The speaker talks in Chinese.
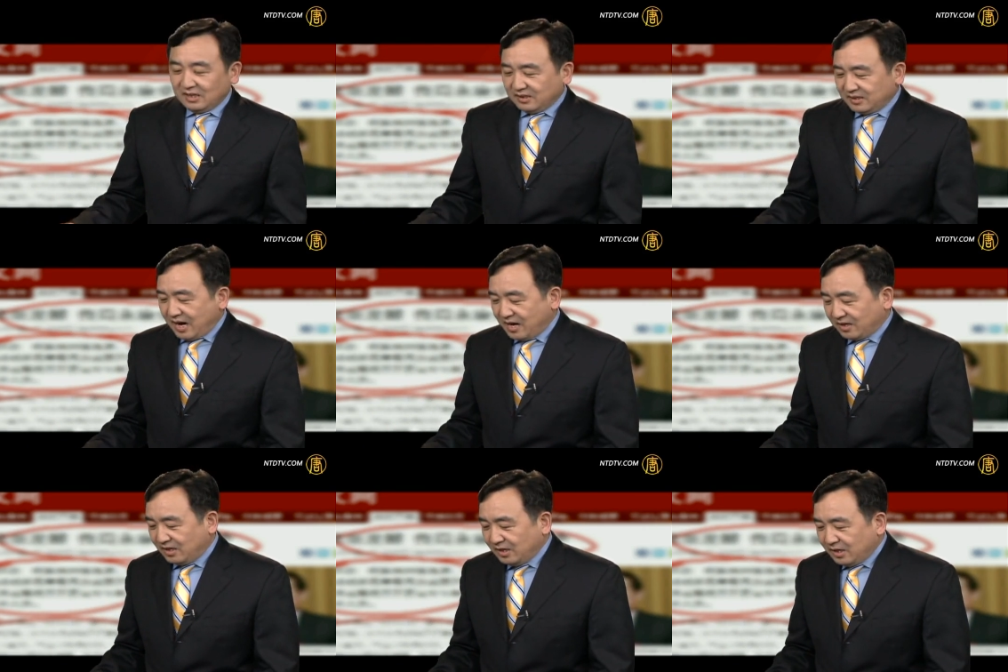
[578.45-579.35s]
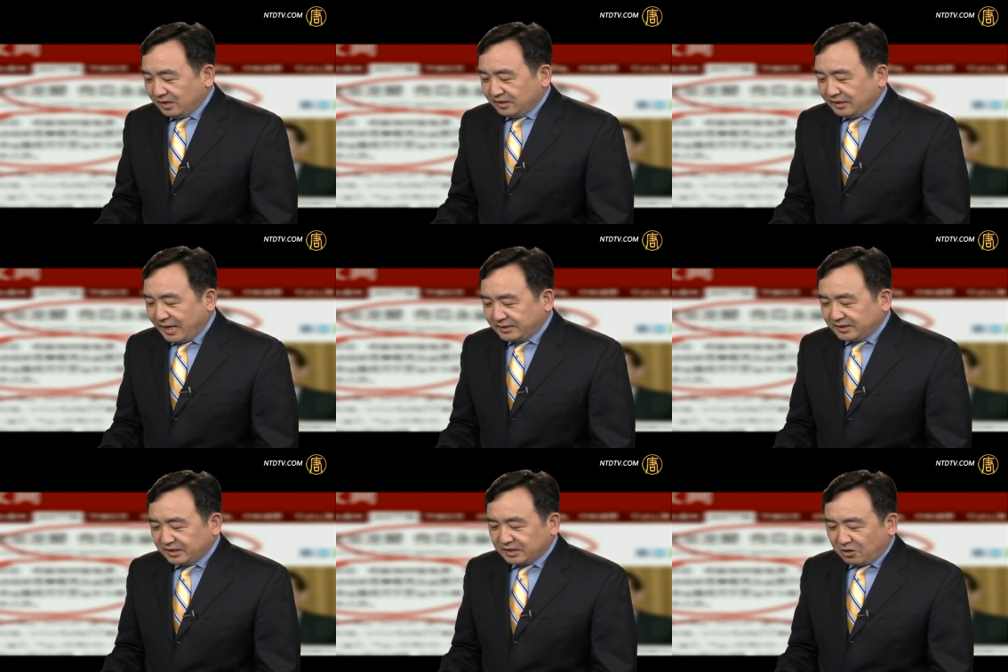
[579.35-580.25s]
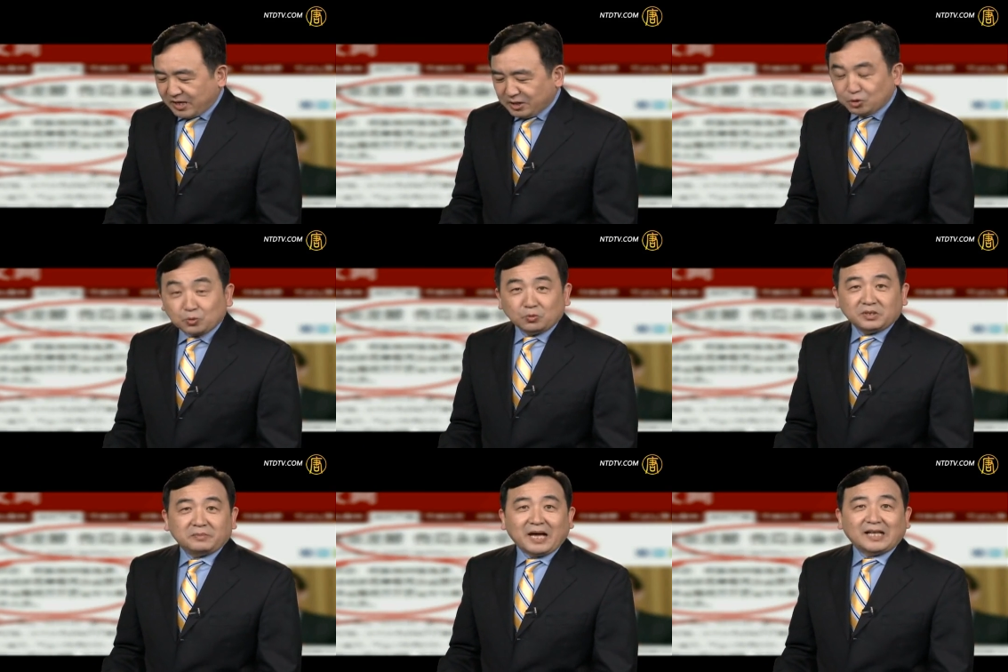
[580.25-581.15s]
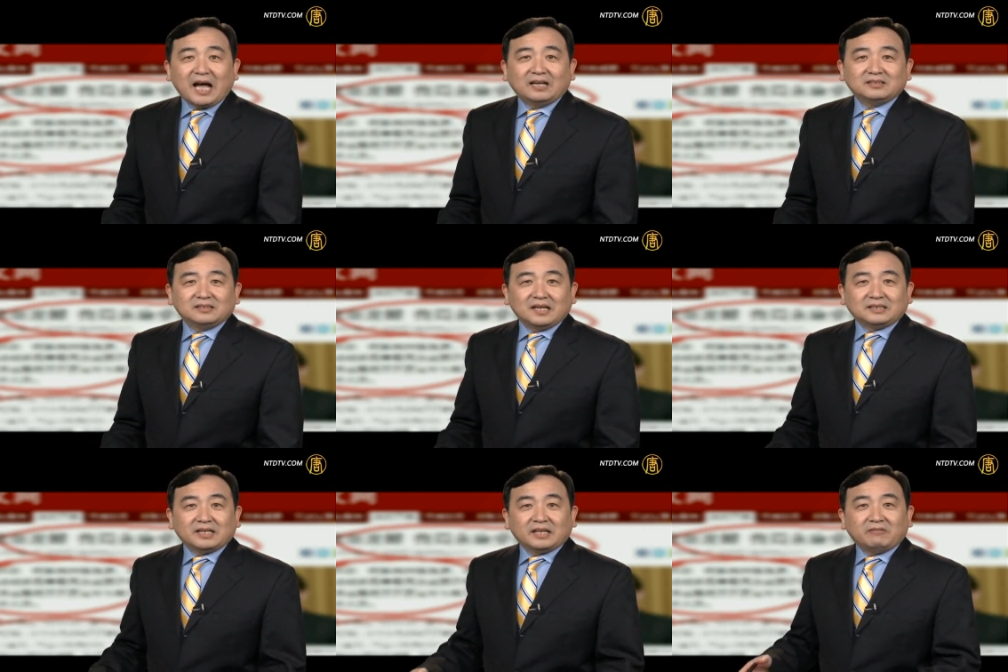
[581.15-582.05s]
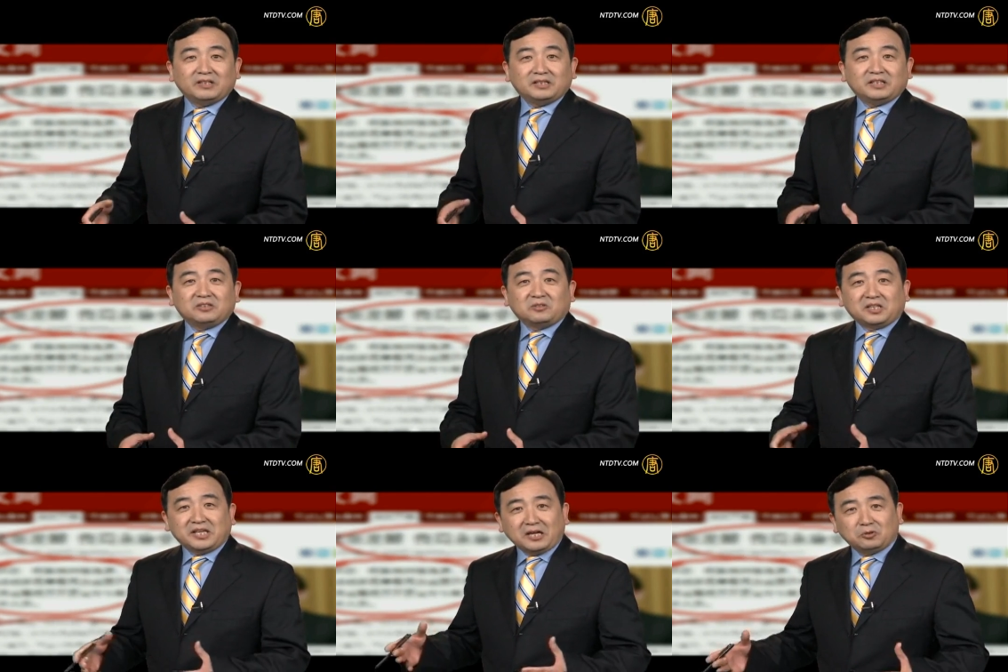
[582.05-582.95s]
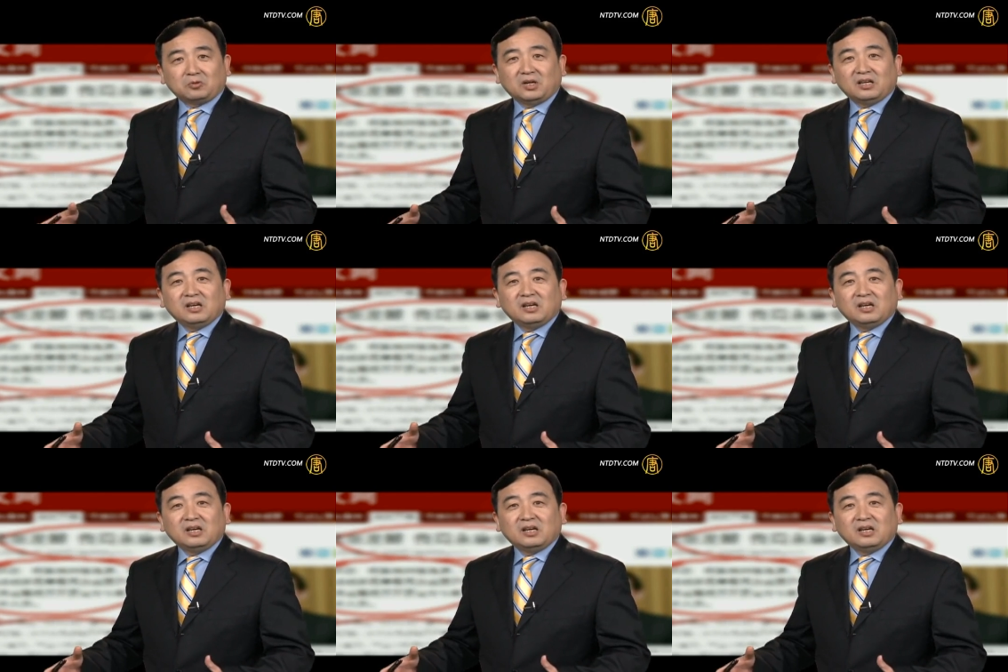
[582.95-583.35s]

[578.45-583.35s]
第二个，延期召开中共十八大，那这个问题就很严重了，